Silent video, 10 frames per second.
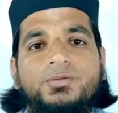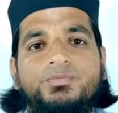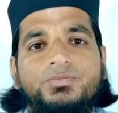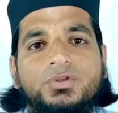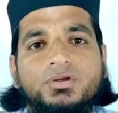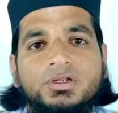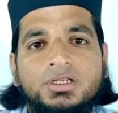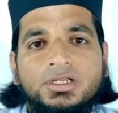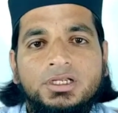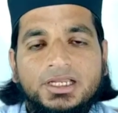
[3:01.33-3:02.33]
है
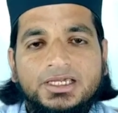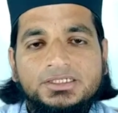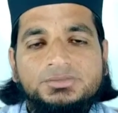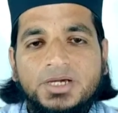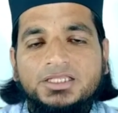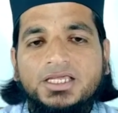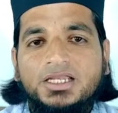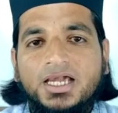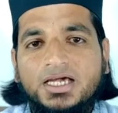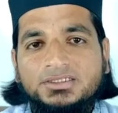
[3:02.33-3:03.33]
लेकिन इस बात
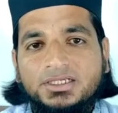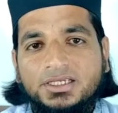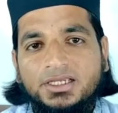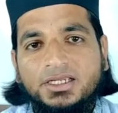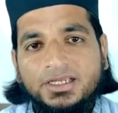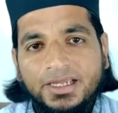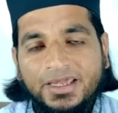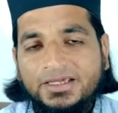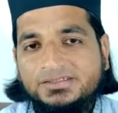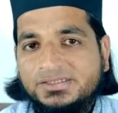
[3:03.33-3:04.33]
का लिहाज रखें
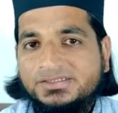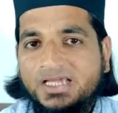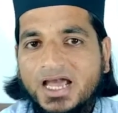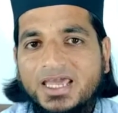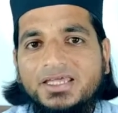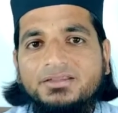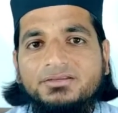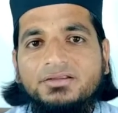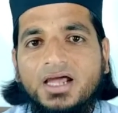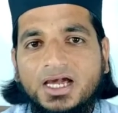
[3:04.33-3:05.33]
एक से
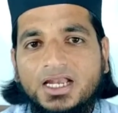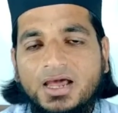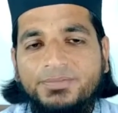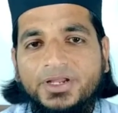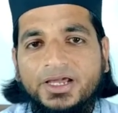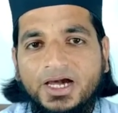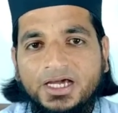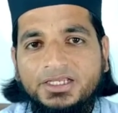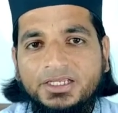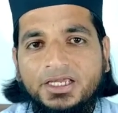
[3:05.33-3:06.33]
ज़्यादा अगर आपने
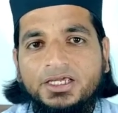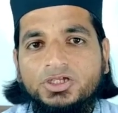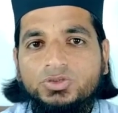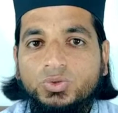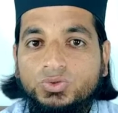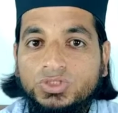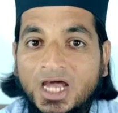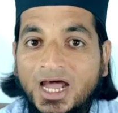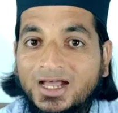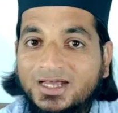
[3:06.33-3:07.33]
खानी है तो
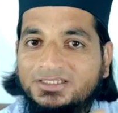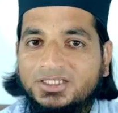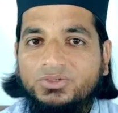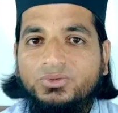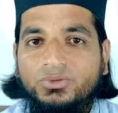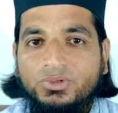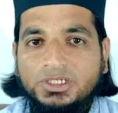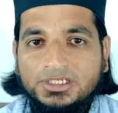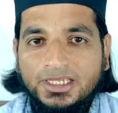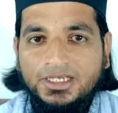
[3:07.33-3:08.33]
ताक अदद हो
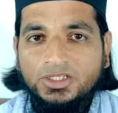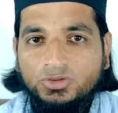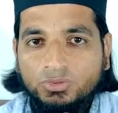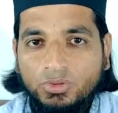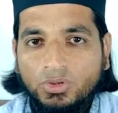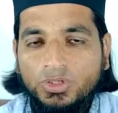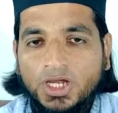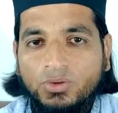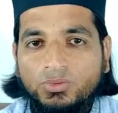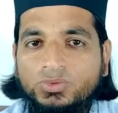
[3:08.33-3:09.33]
यानी दो
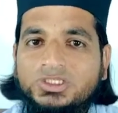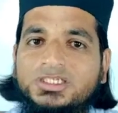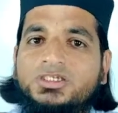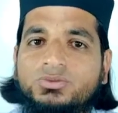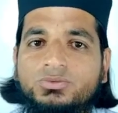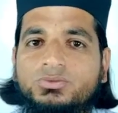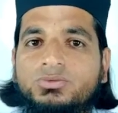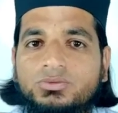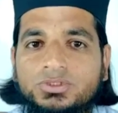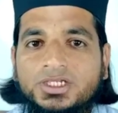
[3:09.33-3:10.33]
ना हूँ तीन हो
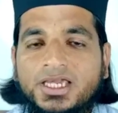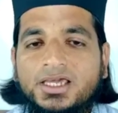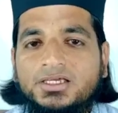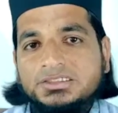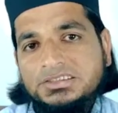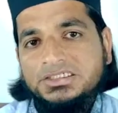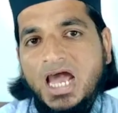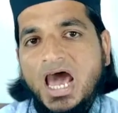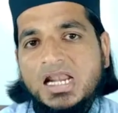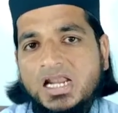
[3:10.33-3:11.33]
ठीक है
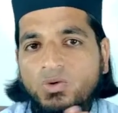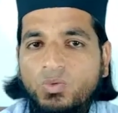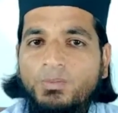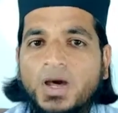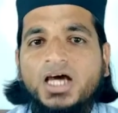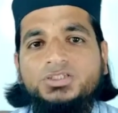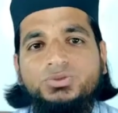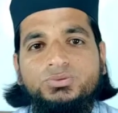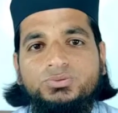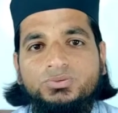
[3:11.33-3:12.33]
चार ना हूँ
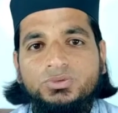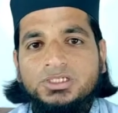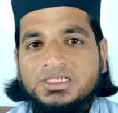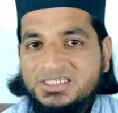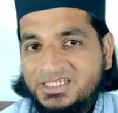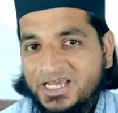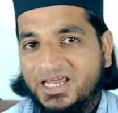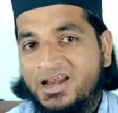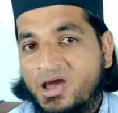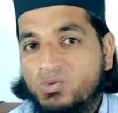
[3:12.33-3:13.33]
पांच हूँ
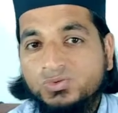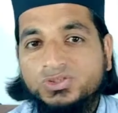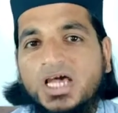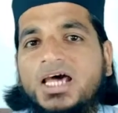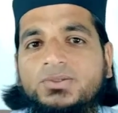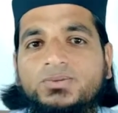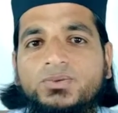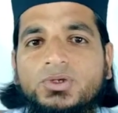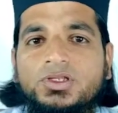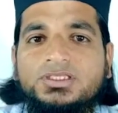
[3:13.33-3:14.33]
छह ना हूँ सात
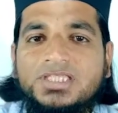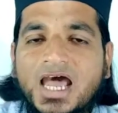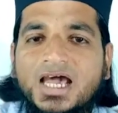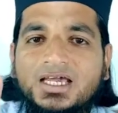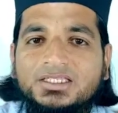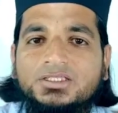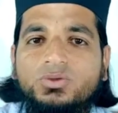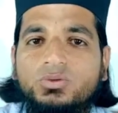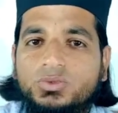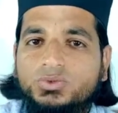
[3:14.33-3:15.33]
हो ताक
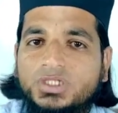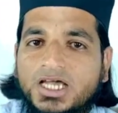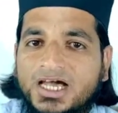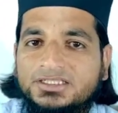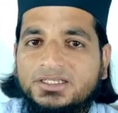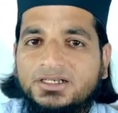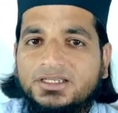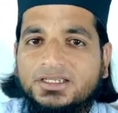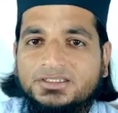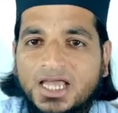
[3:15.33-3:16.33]
अदद को मलूज खातिर
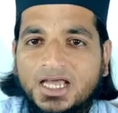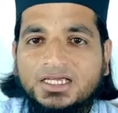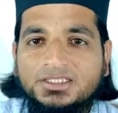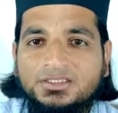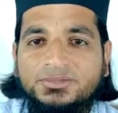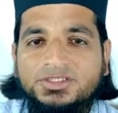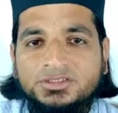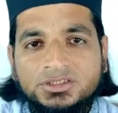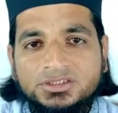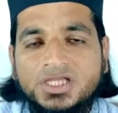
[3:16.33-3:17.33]
रखें ताक अदद में
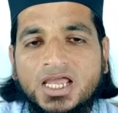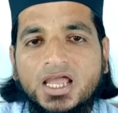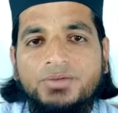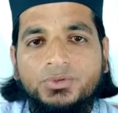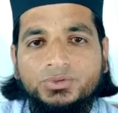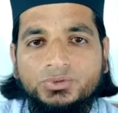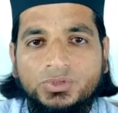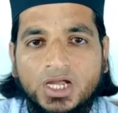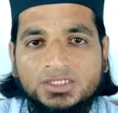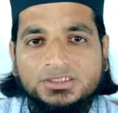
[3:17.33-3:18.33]
जितनी चाहे आप
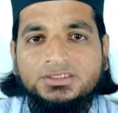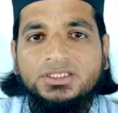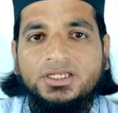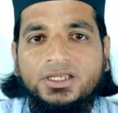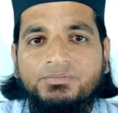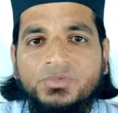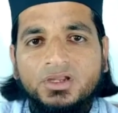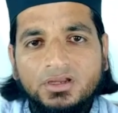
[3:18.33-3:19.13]
खजूर खा सकते हैं